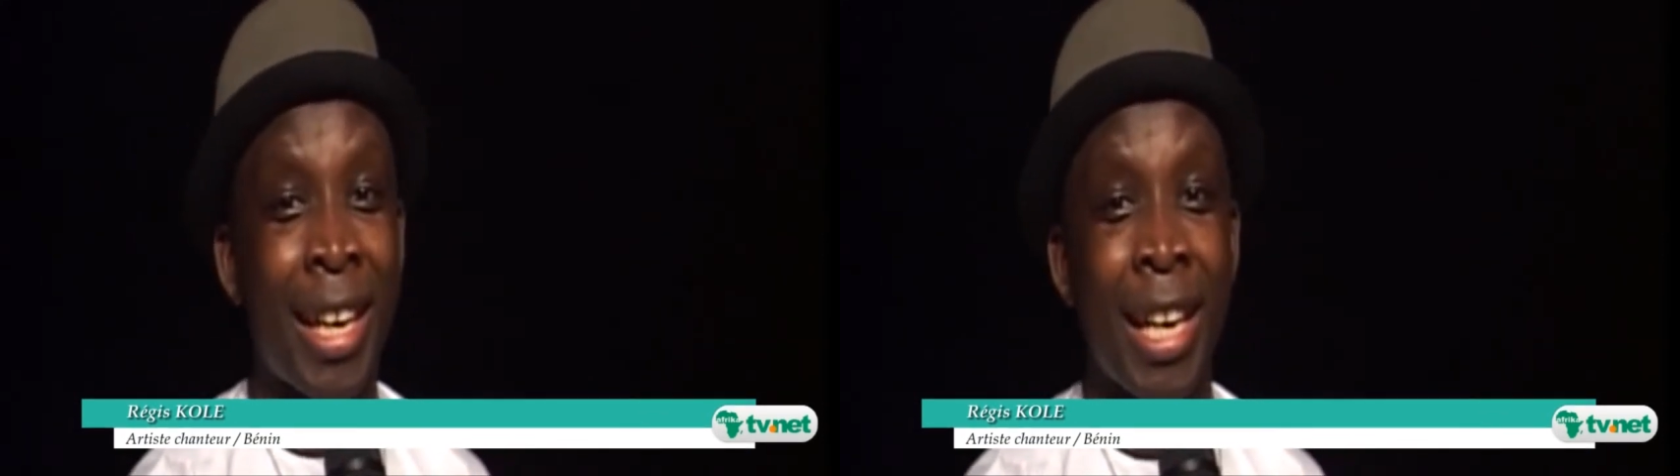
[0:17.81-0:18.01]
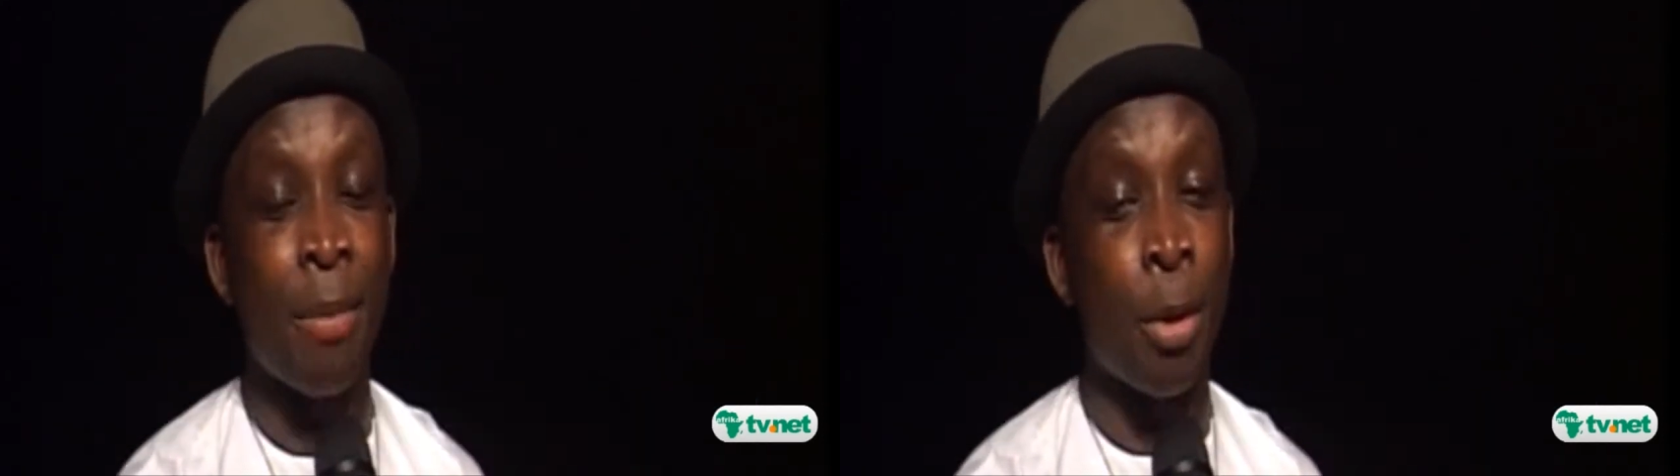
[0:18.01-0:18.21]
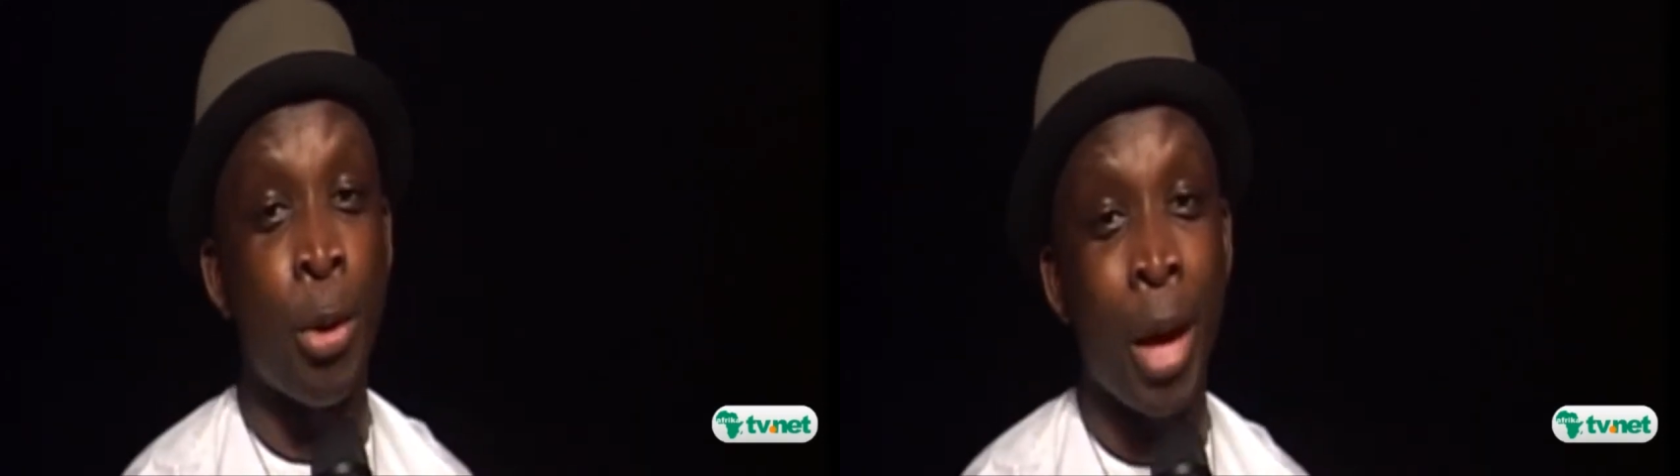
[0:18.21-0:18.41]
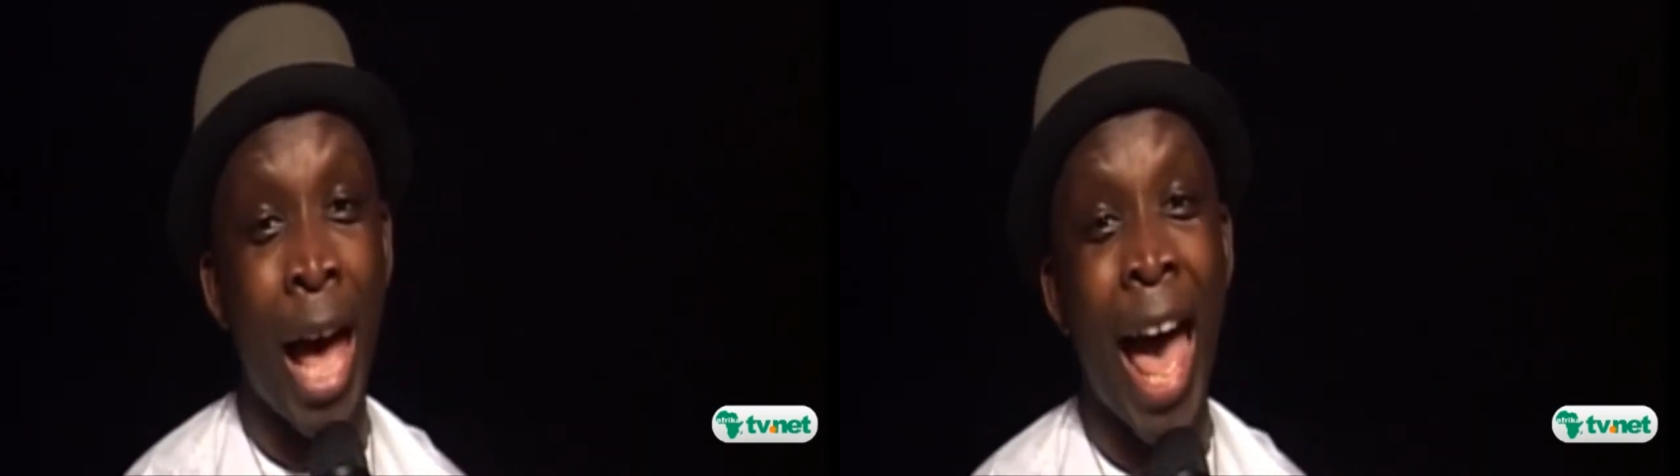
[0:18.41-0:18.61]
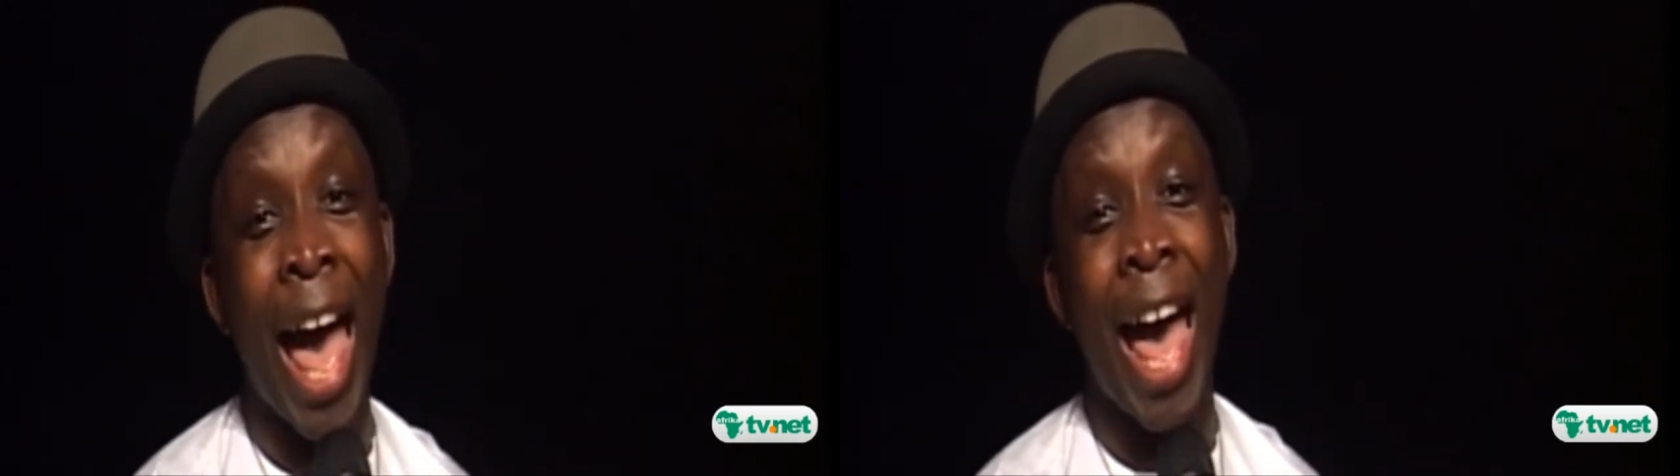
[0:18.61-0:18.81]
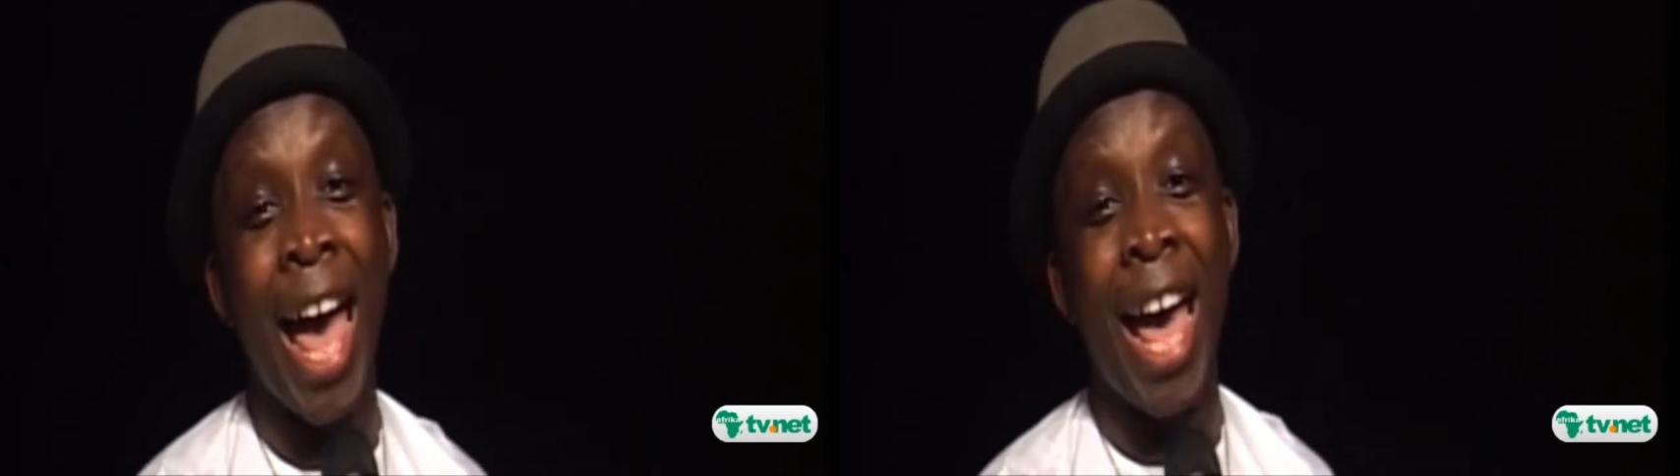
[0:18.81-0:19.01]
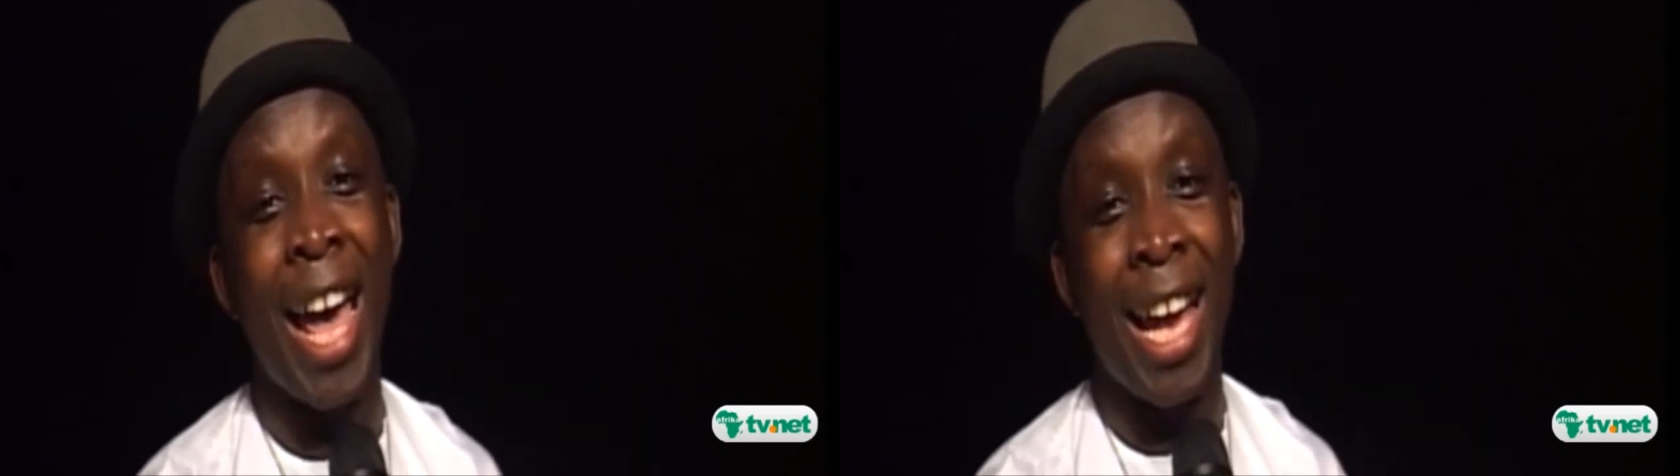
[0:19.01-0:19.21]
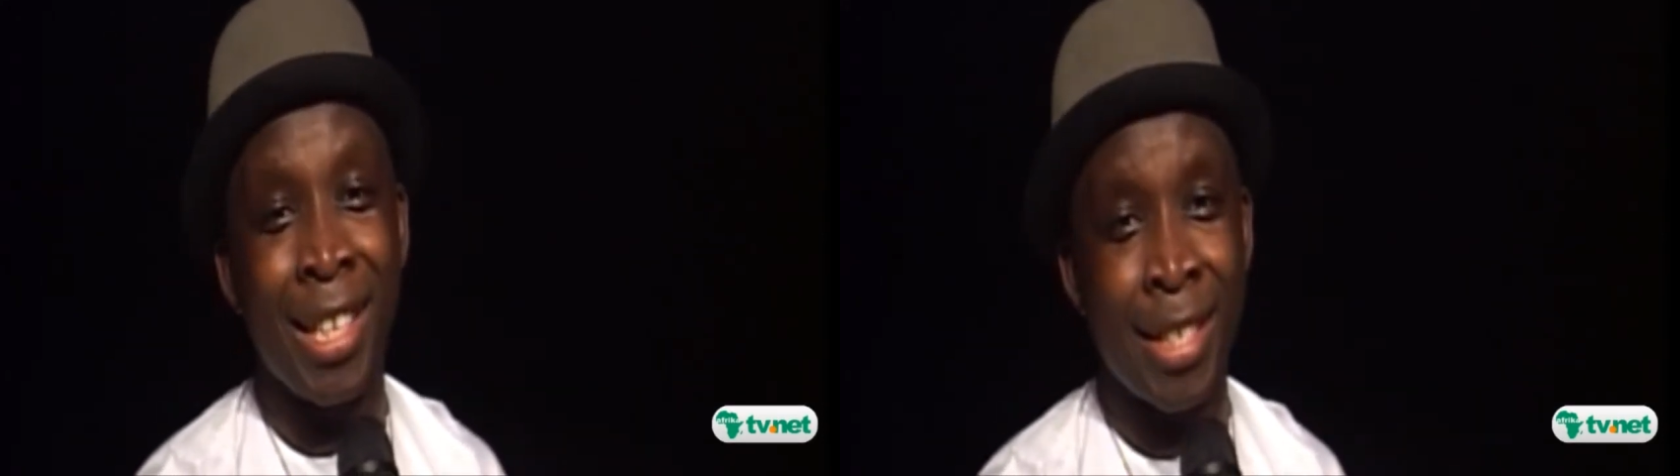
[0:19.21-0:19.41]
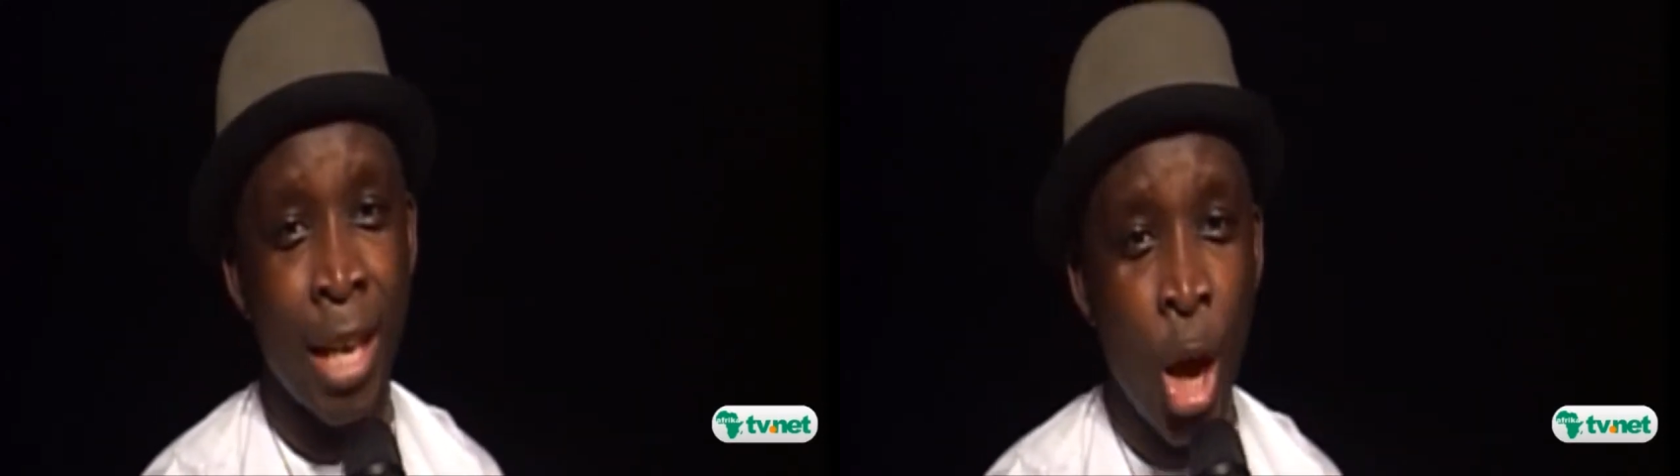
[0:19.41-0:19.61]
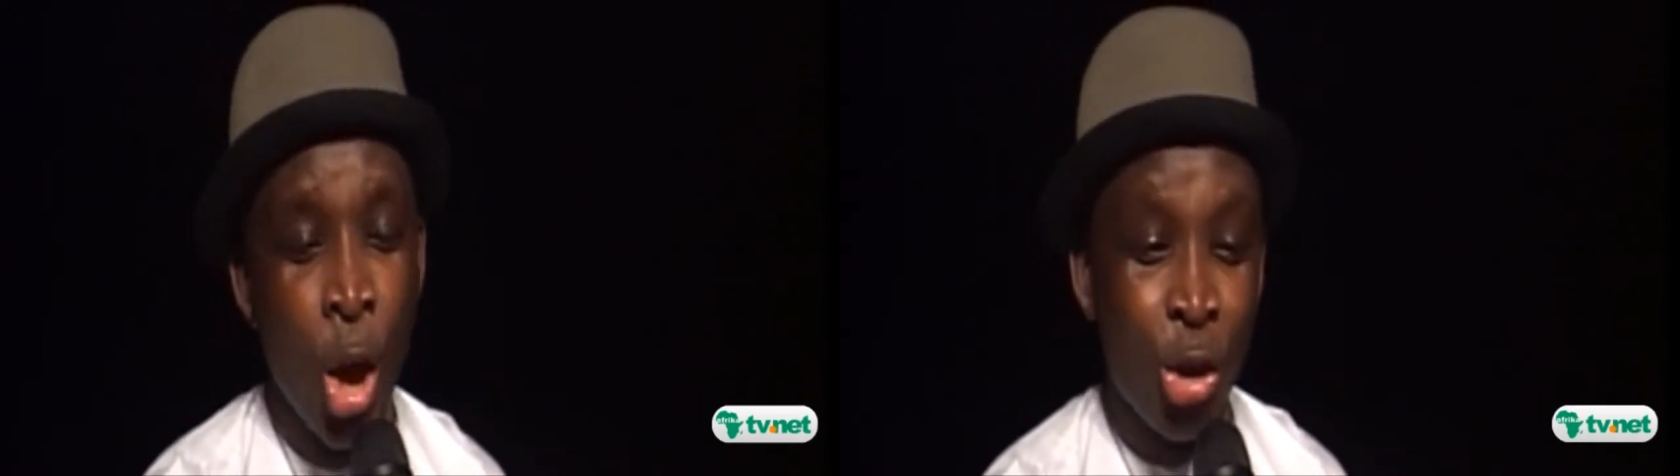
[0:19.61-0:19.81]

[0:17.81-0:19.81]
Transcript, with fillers: qu'il me reste.